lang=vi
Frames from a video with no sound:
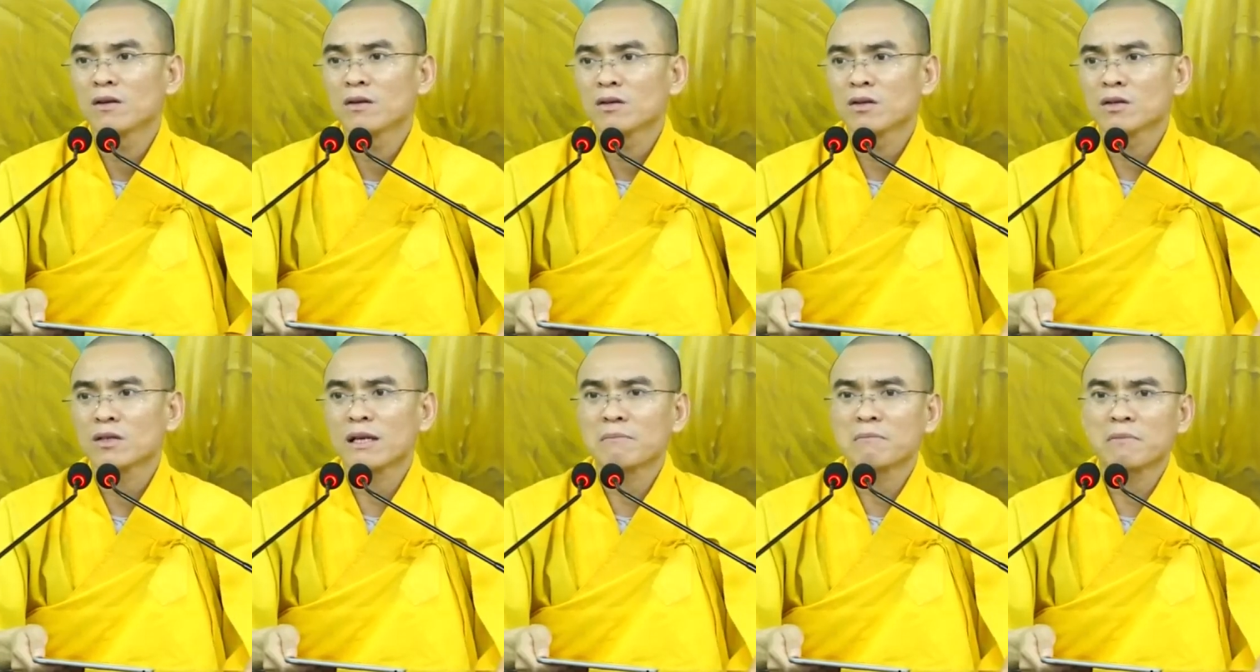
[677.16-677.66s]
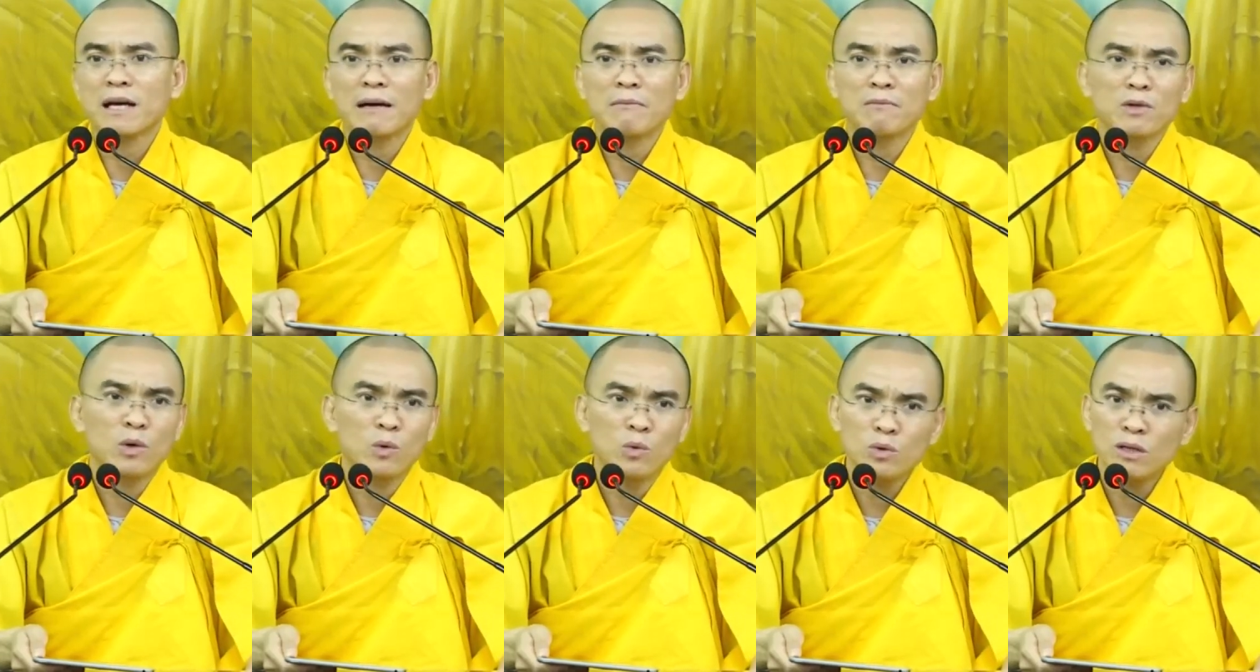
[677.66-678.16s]
rồi trầm
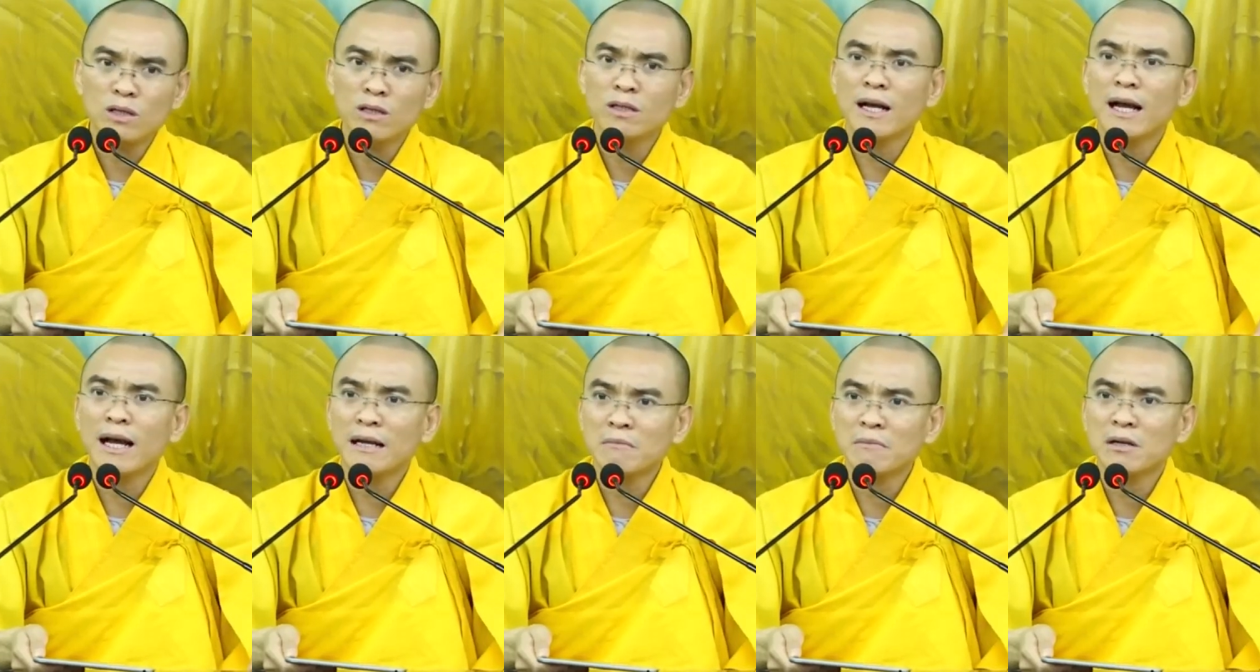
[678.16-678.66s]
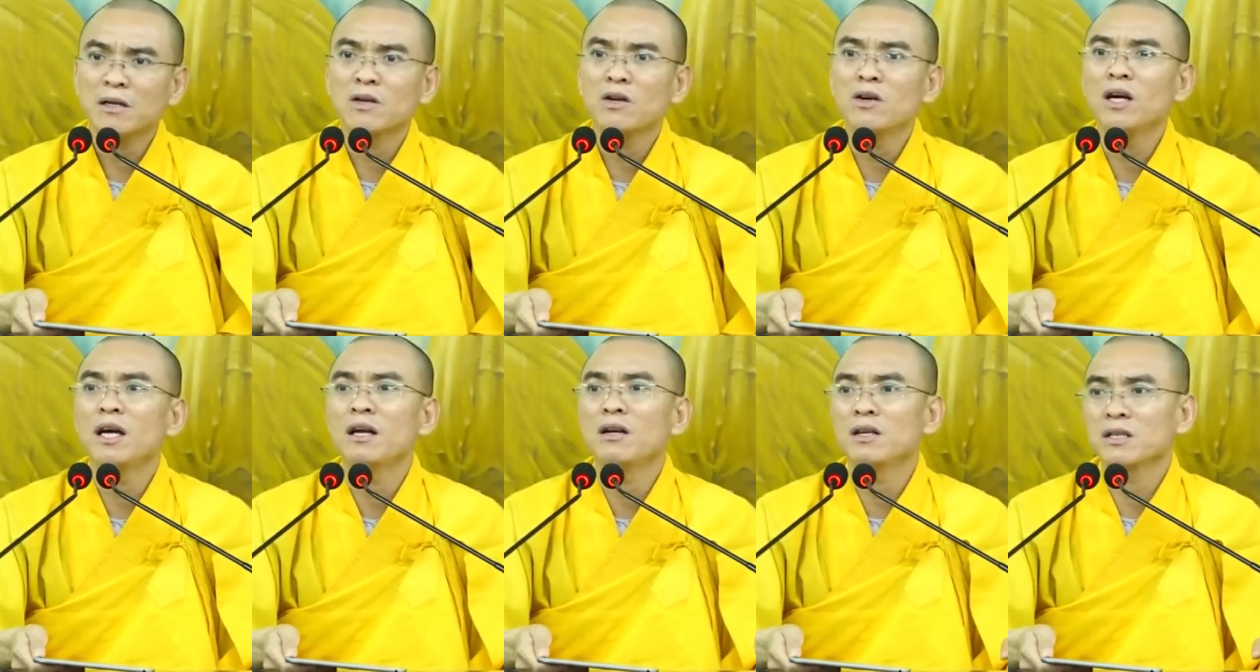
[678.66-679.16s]
cảm đủ thứ cái mà
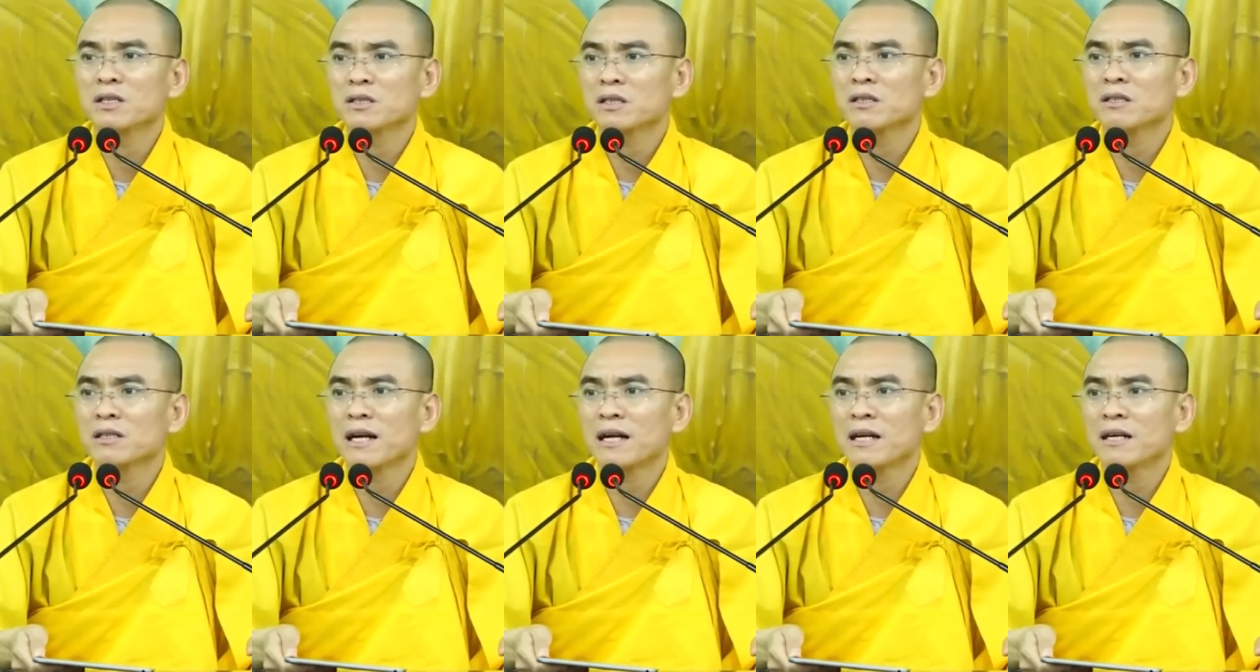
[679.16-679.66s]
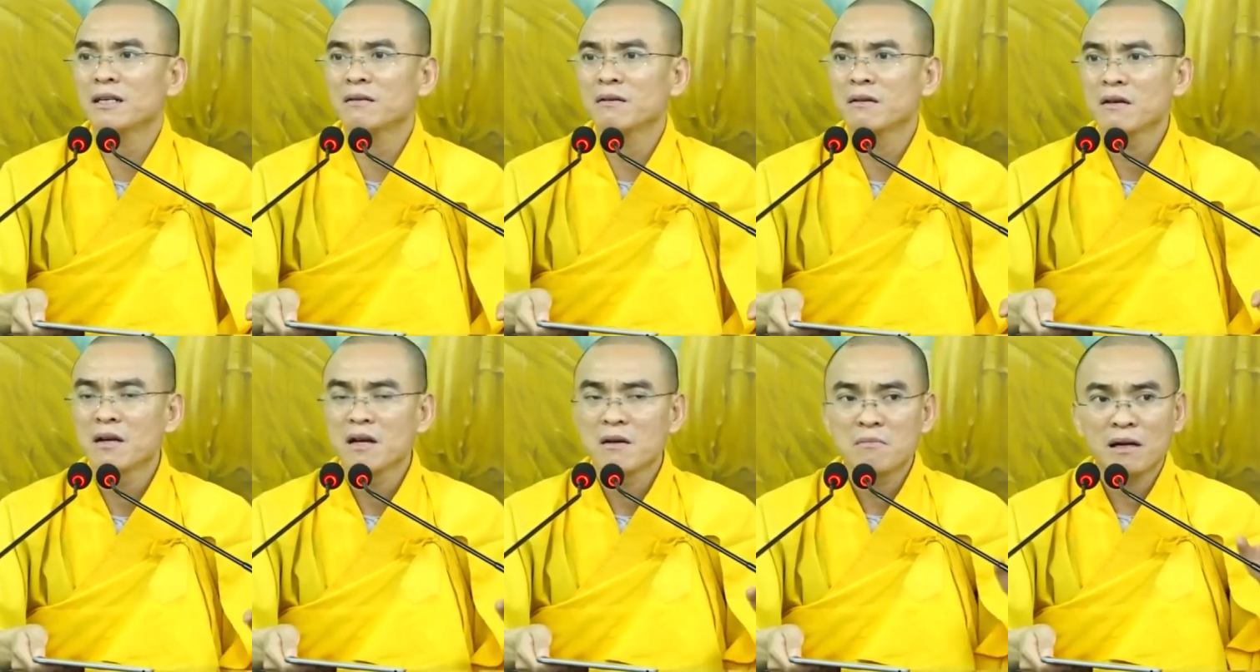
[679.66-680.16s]
nó hệ lụy sinh ra hết
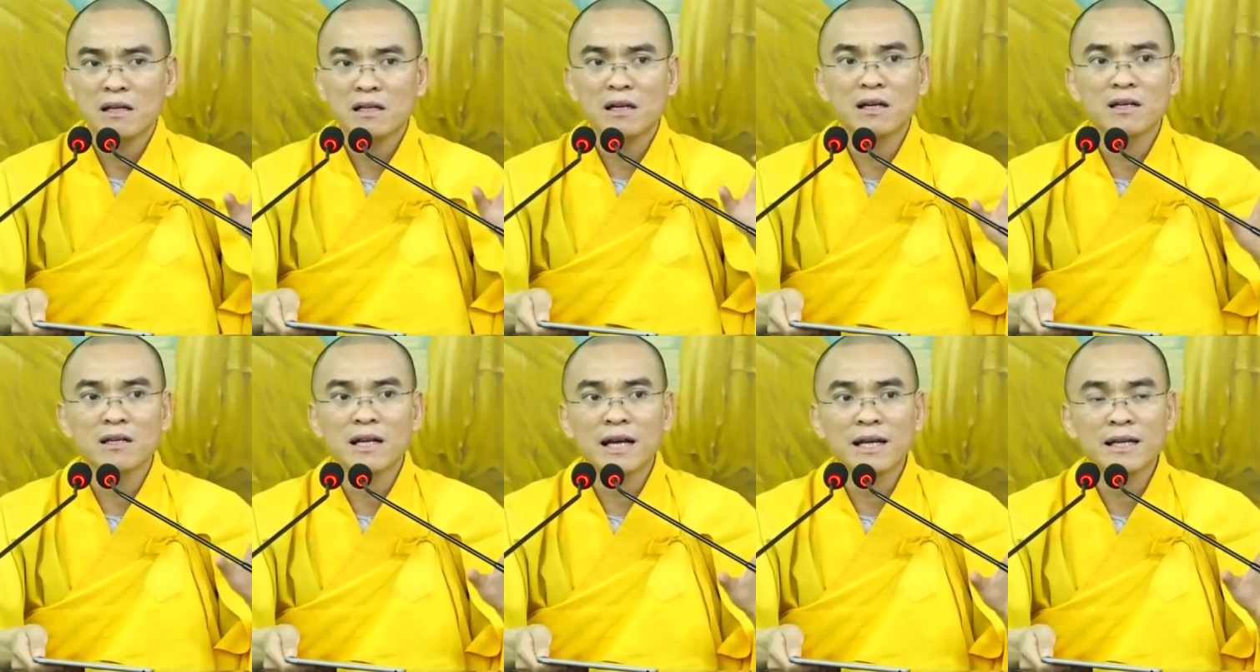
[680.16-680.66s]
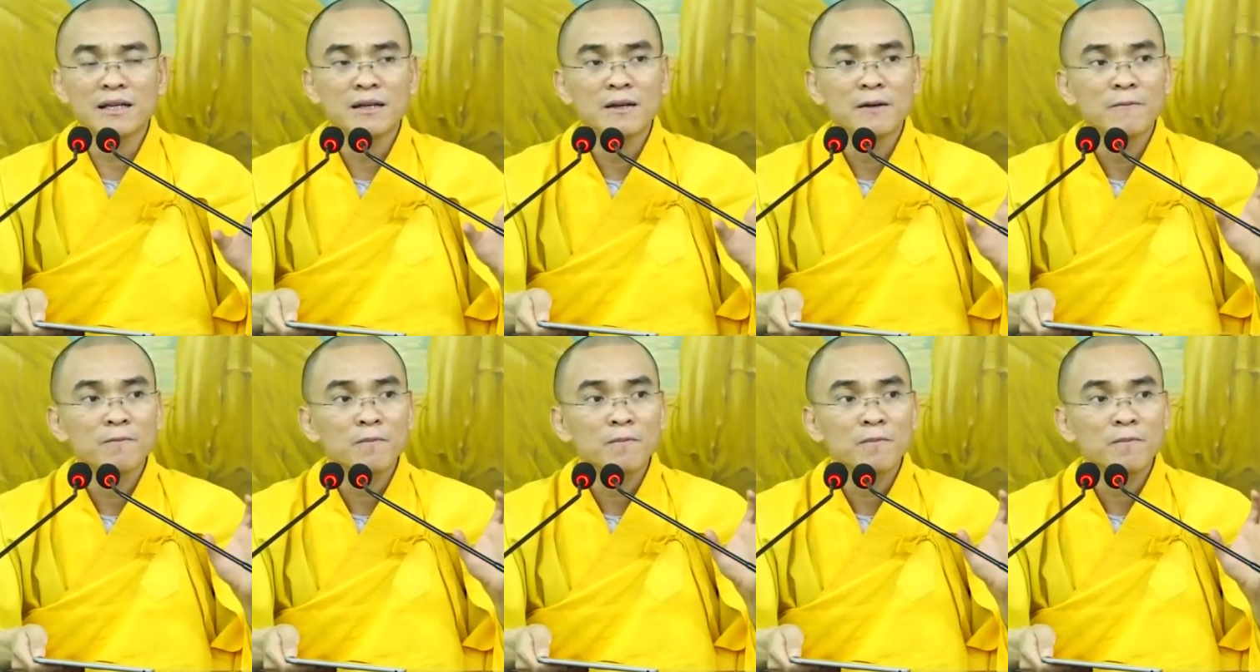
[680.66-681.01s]
mà thời này